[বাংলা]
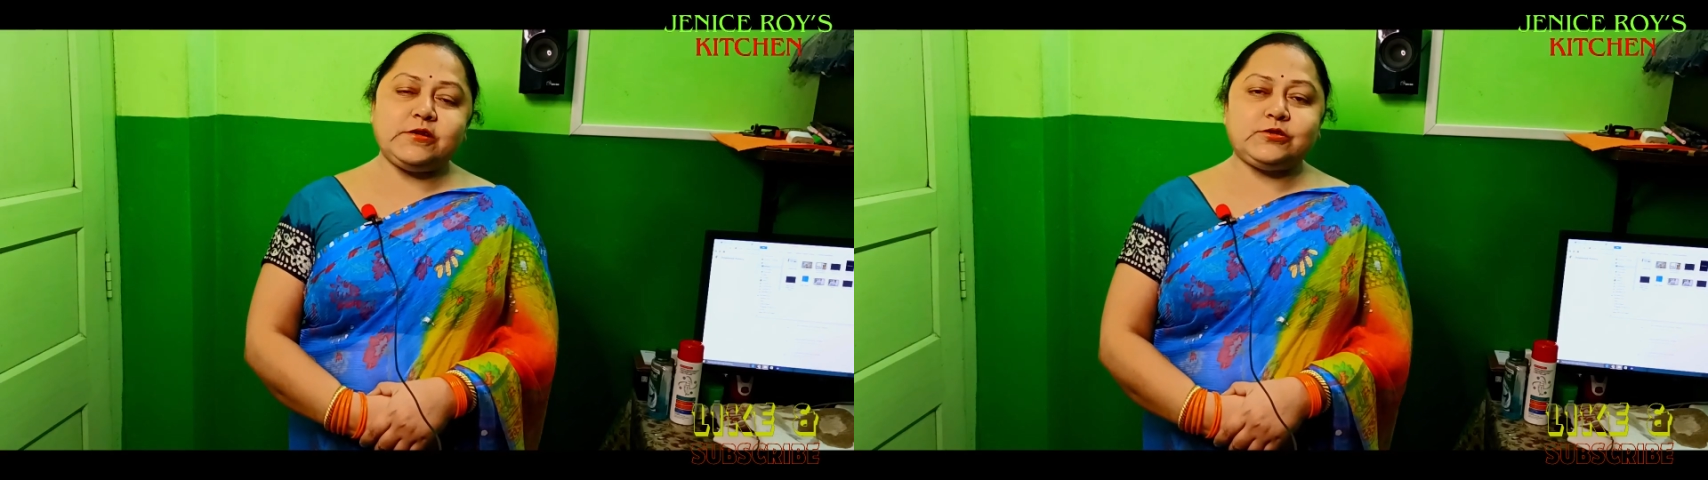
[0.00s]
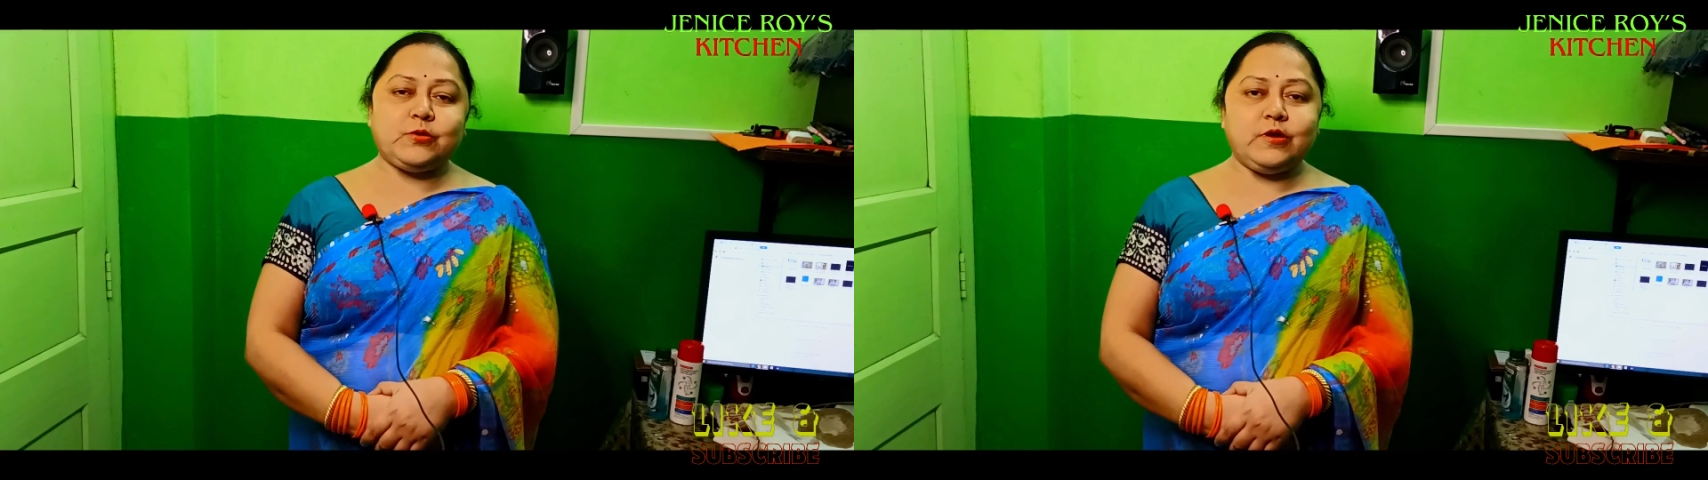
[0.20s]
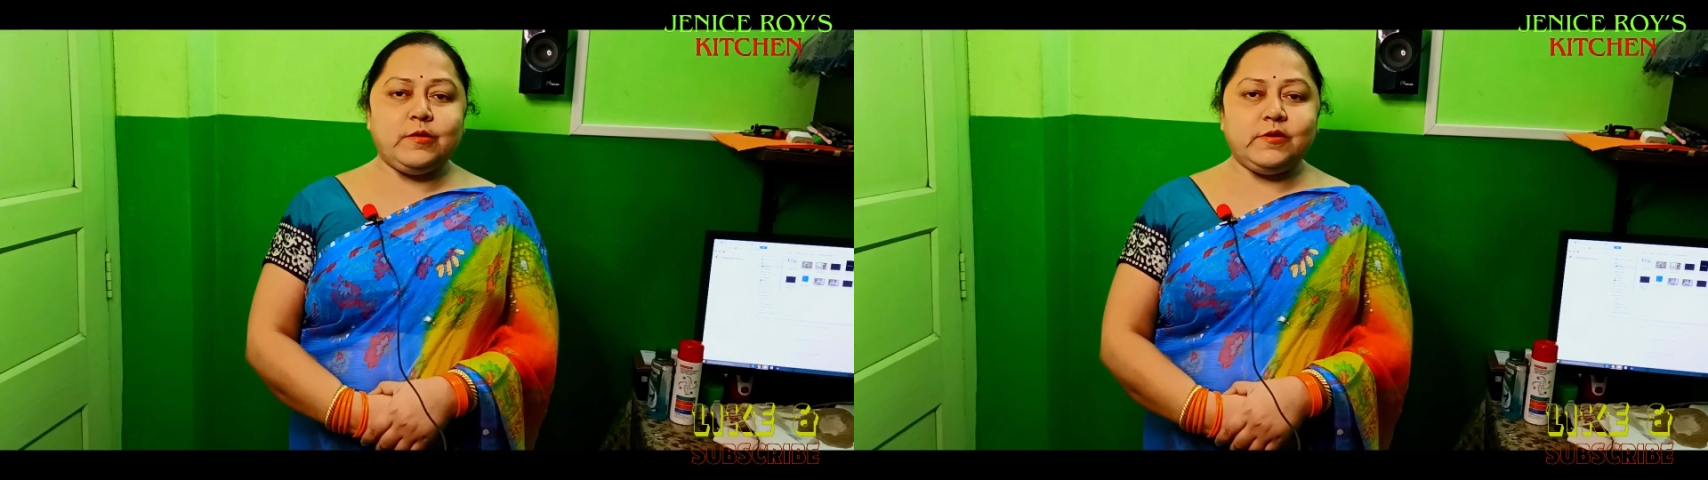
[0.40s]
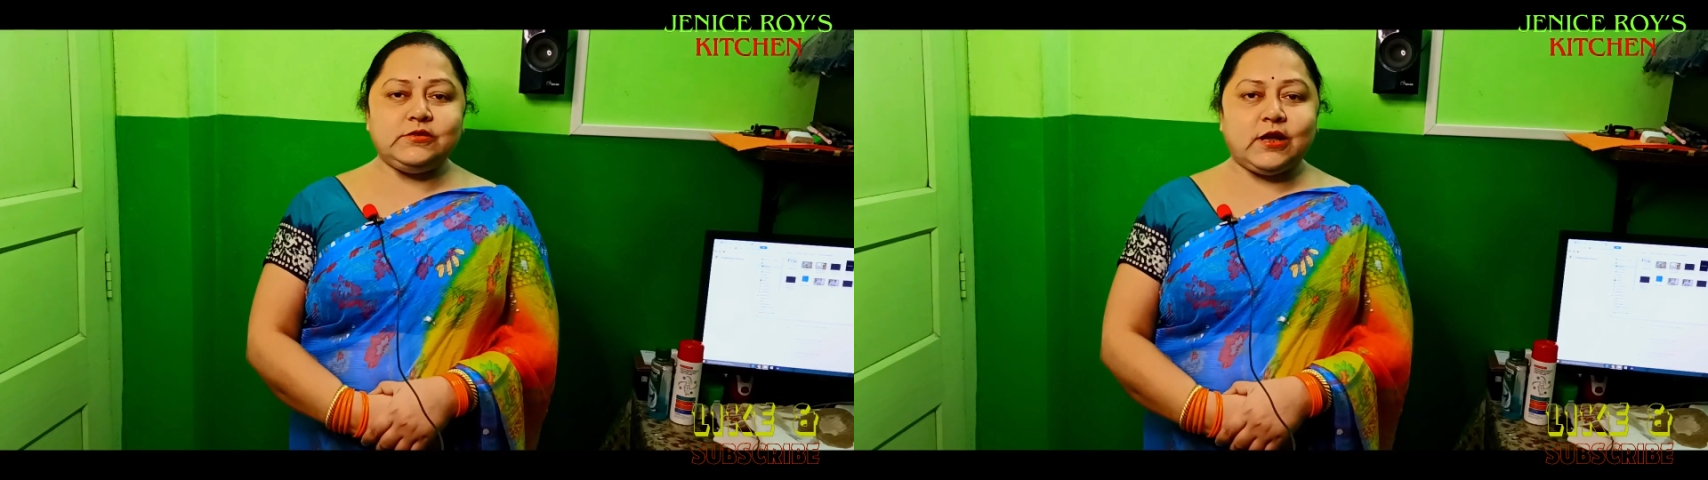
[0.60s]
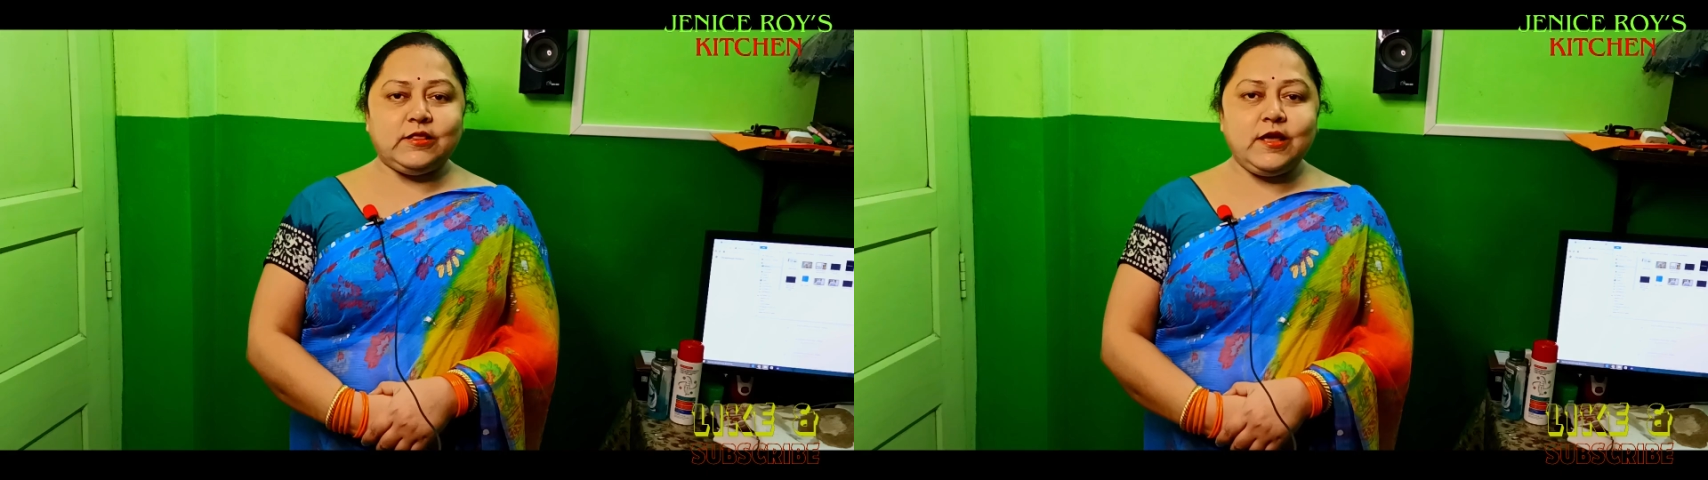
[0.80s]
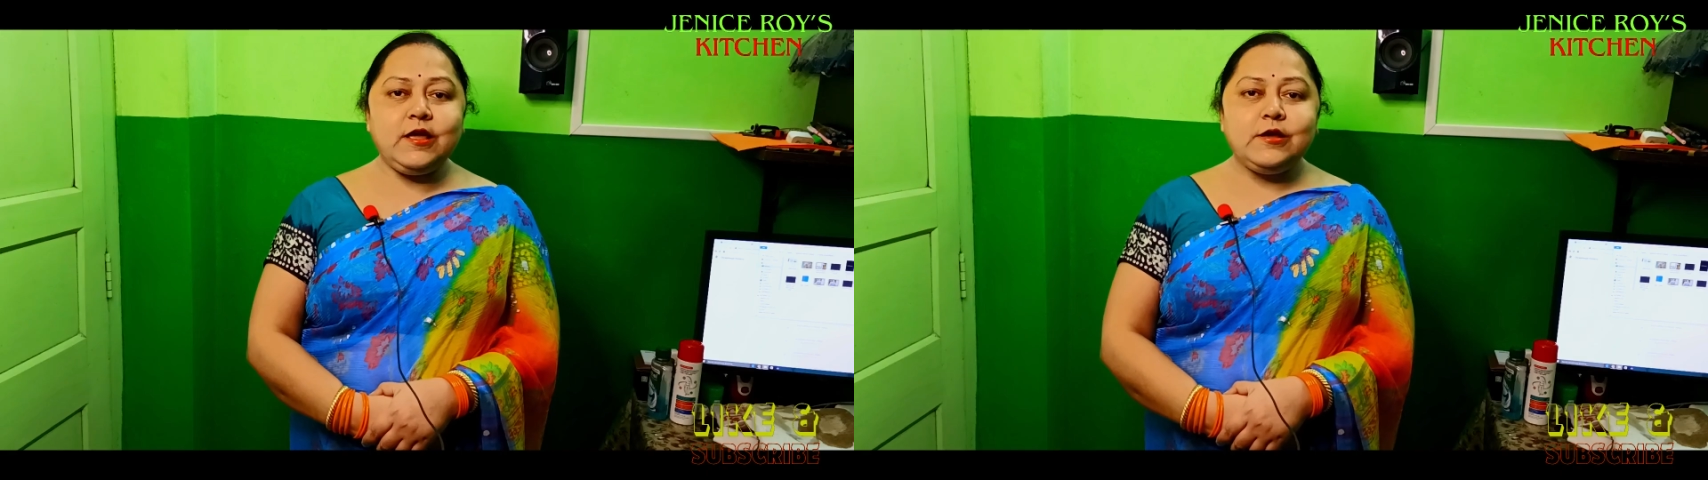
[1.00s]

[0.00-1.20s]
প্রেস করে দেবেন যাতে